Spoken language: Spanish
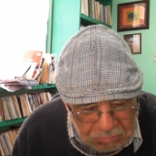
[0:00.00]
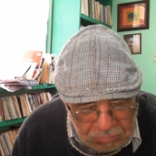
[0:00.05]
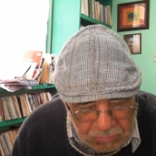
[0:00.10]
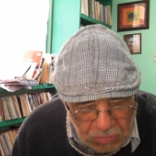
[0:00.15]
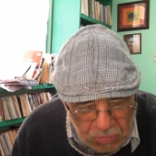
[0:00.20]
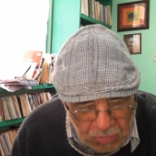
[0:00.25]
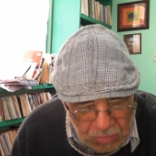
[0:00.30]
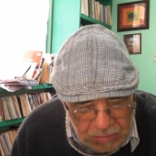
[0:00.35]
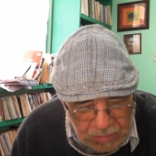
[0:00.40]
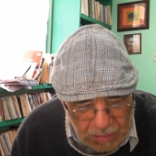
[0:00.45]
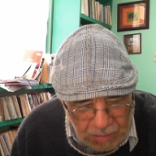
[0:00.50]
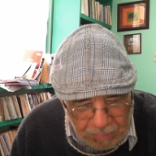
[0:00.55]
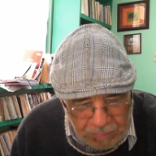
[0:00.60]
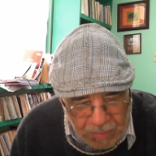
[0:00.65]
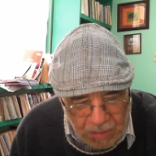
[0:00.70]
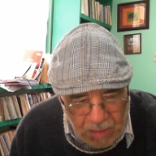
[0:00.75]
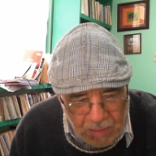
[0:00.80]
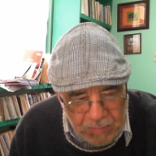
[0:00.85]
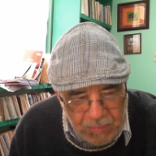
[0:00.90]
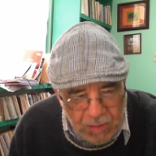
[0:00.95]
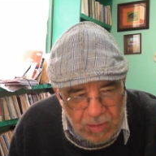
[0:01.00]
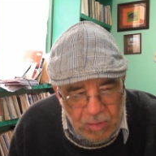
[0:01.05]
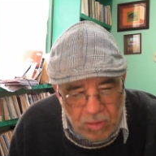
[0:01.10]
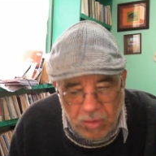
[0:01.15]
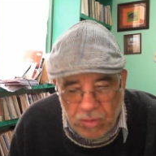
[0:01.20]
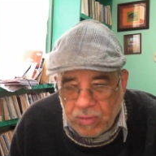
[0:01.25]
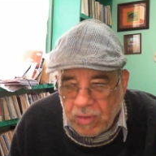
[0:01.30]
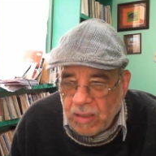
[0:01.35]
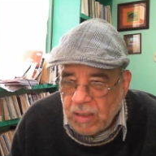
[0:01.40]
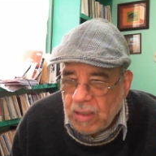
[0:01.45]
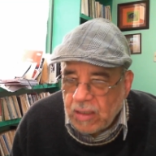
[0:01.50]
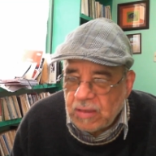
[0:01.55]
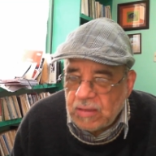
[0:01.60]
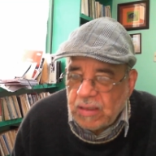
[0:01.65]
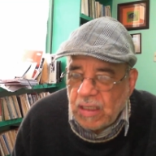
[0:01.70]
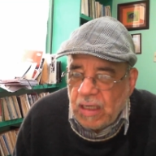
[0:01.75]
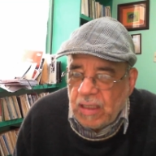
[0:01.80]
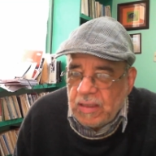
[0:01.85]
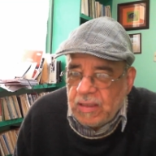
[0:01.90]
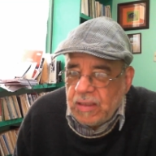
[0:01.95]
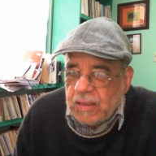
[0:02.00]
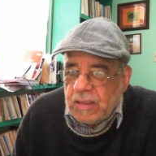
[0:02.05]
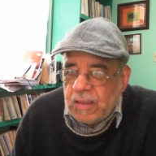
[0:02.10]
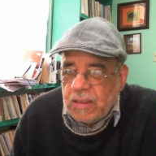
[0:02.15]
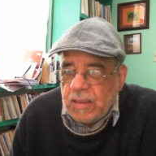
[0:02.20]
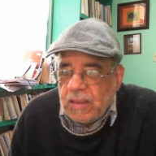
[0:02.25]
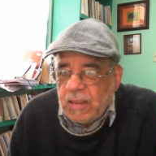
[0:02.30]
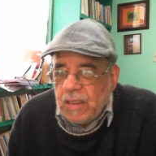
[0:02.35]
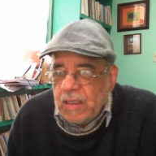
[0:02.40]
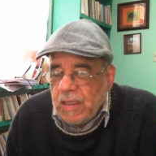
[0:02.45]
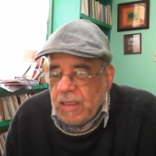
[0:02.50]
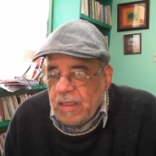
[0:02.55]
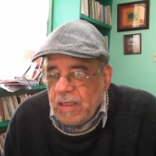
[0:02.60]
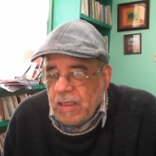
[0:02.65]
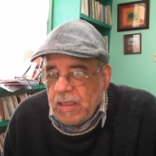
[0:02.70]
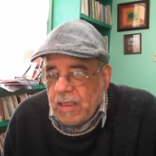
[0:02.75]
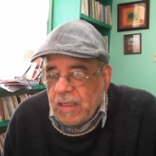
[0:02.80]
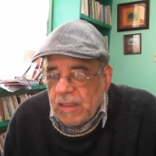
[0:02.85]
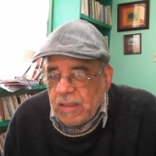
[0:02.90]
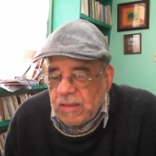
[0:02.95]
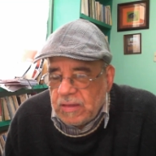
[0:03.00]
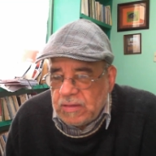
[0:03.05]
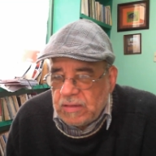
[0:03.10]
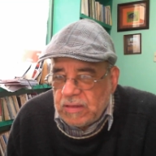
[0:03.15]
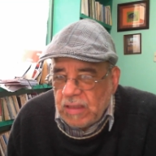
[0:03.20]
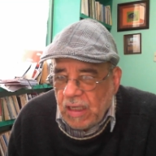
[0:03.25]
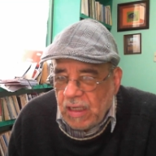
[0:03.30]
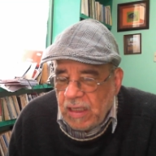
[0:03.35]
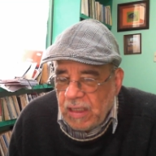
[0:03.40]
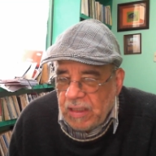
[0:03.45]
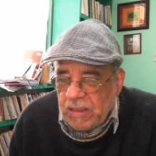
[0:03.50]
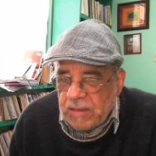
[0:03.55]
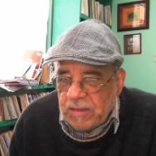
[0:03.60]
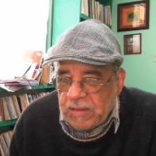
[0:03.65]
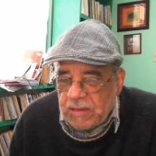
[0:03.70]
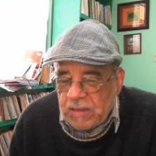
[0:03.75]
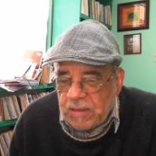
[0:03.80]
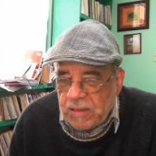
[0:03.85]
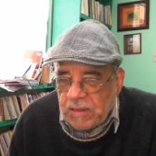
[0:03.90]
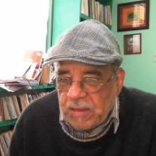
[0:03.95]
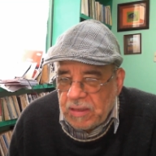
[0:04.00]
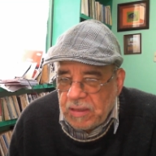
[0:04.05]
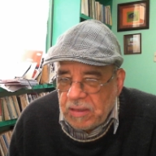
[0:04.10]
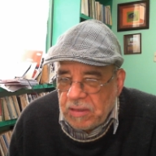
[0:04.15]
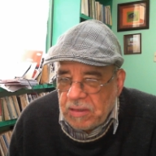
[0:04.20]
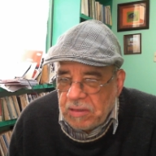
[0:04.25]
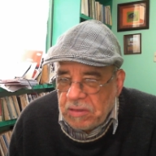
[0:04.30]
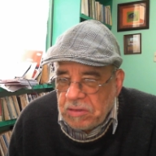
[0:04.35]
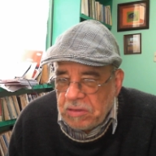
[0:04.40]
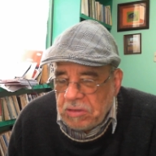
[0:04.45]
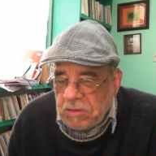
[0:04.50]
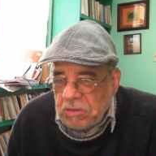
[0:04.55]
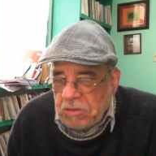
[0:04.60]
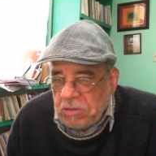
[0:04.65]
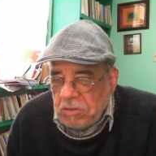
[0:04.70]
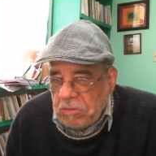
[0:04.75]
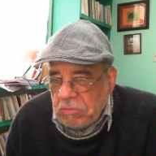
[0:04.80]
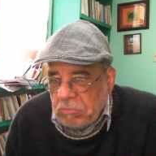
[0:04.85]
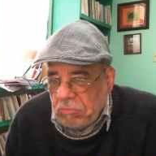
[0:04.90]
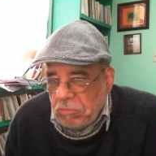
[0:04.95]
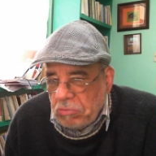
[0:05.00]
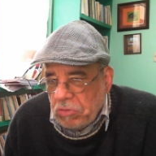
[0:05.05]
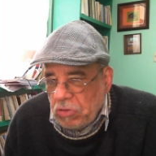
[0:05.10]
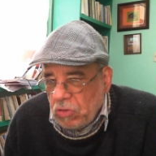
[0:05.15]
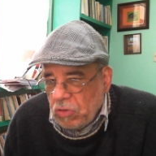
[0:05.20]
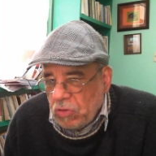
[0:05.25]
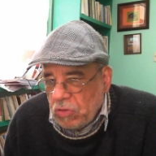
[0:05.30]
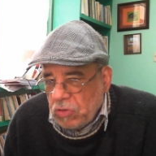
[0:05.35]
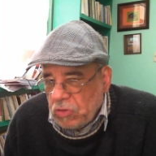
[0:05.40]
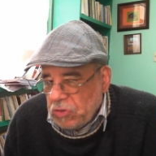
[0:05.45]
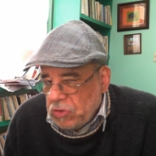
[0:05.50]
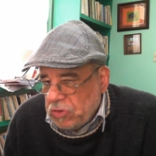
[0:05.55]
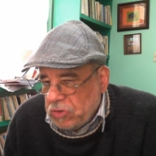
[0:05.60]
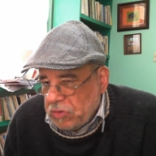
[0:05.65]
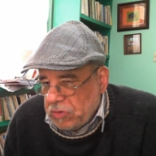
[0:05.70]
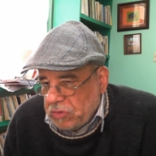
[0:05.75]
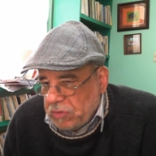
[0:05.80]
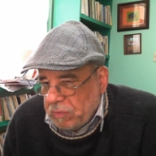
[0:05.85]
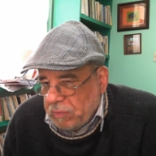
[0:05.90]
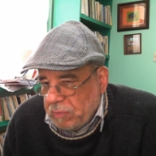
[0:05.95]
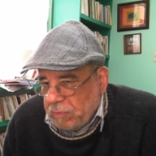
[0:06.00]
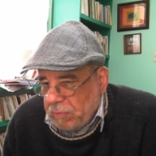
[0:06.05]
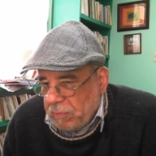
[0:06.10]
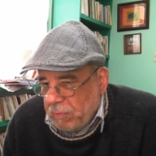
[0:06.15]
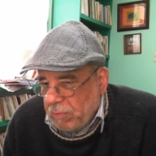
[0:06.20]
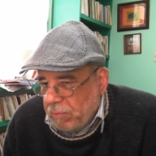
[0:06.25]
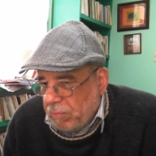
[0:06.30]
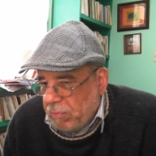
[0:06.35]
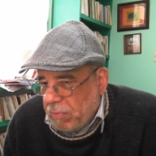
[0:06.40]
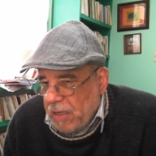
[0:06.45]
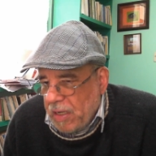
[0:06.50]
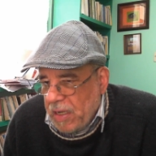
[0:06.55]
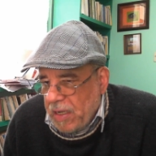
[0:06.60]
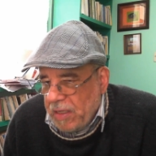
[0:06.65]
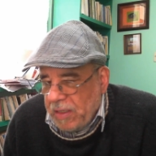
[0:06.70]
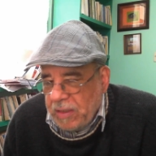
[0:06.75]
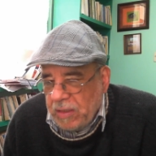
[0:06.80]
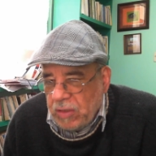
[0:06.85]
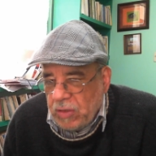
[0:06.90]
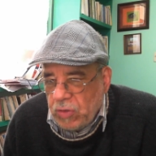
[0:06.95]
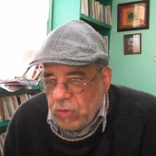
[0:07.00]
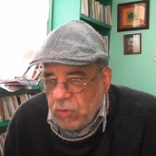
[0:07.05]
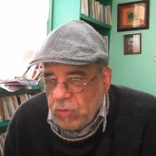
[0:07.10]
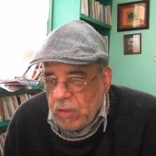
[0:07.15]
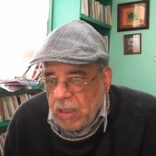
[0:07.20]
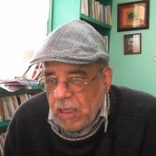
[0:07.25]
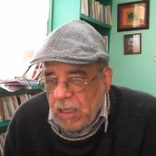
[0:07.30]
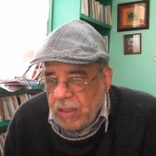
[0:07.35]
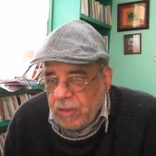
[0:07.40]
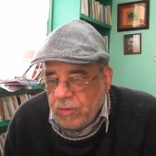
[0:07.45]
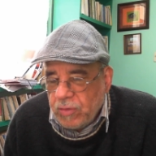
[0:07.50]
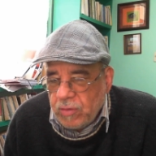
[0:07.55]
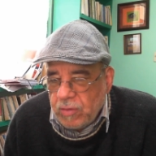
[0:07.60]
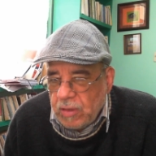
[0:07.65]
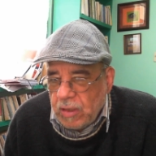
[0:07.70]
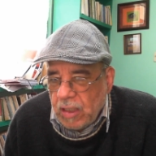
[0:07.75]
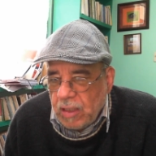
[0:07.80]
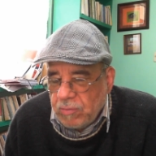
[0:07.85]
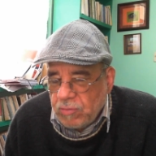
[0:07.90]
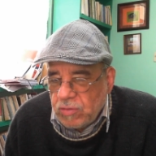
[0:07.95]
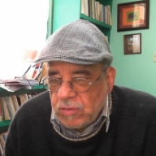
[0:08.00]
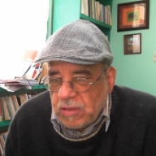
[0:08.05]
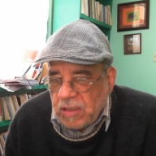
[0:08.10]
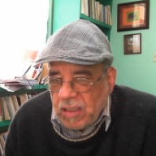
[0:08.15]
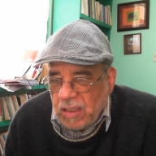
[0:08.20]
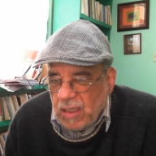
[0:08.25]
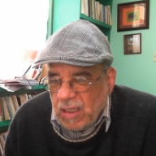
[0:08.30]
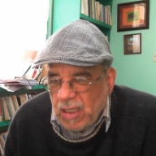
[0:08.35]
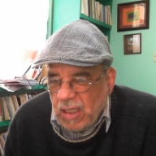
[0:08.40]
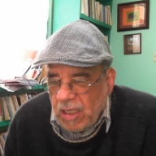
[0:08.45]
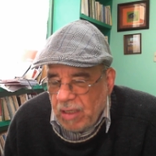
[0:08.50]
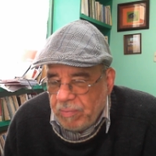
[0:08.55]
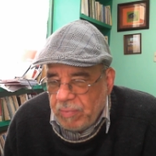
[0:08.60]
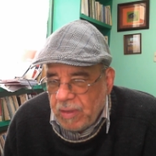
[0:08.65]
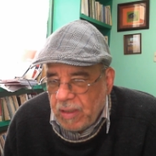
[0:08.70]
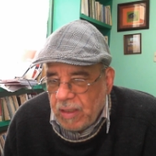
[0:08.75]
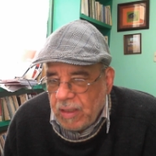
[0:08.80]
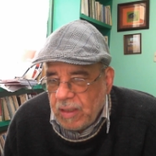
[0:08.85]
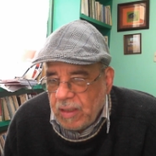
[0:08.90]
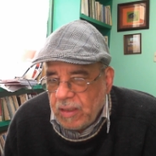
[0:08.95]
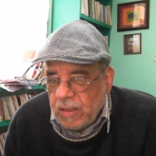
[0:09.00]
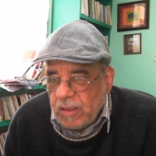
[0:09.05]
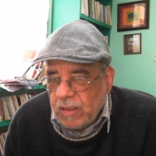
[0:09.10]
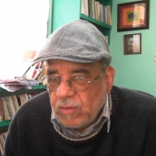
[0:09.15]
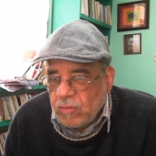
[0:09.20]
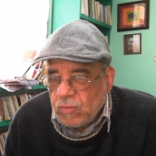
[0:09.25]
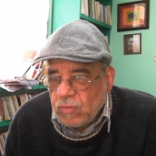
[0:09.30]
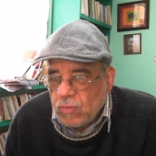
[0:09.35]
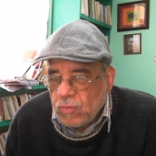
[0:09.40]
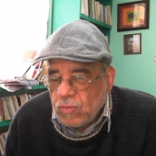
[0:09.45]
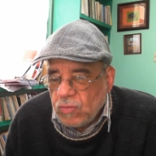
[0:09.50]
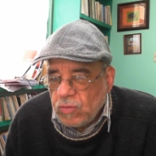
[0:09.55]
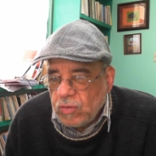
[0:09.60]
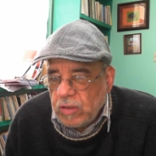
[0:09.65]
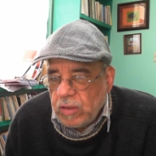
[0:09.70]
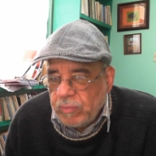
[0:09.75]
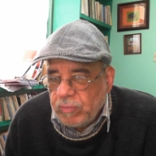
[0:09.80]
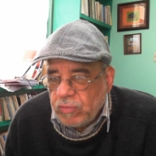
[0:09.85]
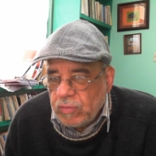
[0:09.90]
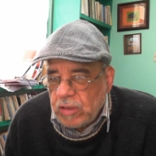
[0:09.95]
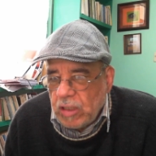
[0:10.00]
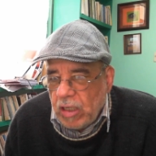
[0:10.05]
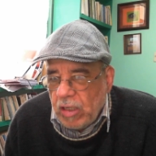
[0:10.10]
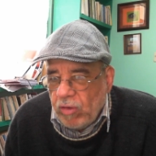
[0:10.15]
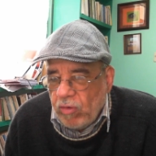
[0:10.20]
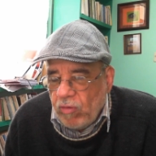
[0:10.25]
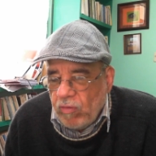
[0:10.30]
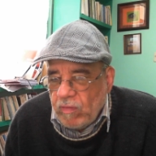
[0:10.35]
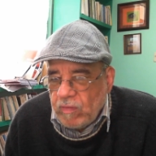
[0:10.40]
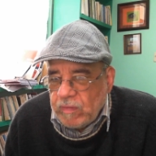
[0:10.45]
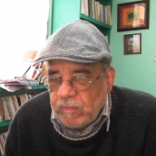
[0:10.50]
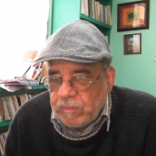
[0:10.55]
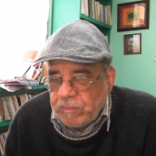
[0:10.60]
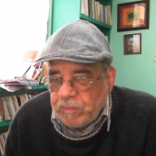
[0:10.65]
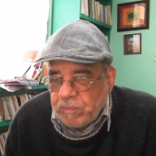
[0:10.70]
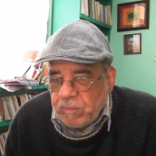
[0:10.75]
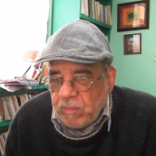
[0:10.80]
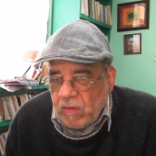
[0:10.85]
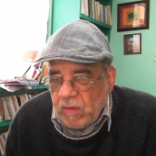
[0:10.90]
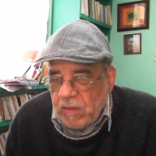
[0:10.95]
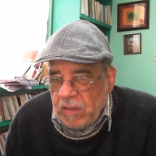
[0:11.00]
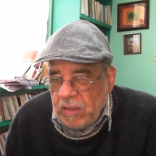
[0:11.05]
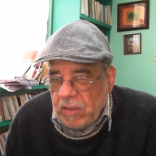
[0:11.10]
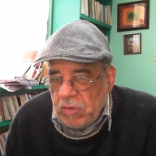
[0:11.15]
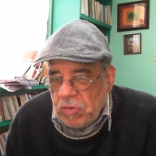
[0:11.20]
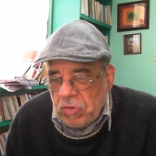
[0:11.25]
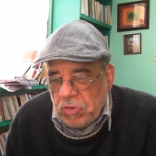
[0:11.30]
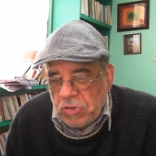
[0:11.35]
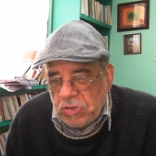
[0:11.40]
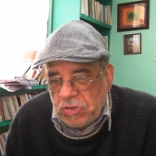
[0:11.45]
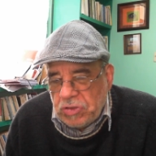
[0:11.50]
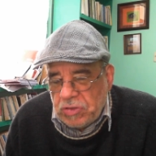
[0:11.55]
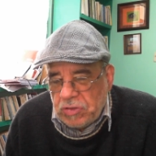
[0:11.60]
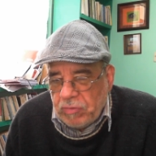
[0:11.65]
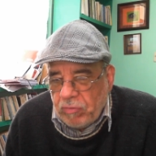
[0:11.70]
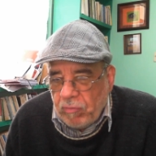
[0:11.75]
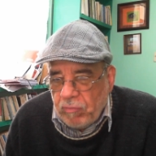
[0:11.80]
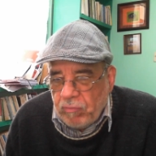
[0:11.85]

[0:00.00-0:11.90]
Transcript: no sé, para mí joven es alguien que está entre los 21 años, digamos que le da para elegir un, un diputado, y los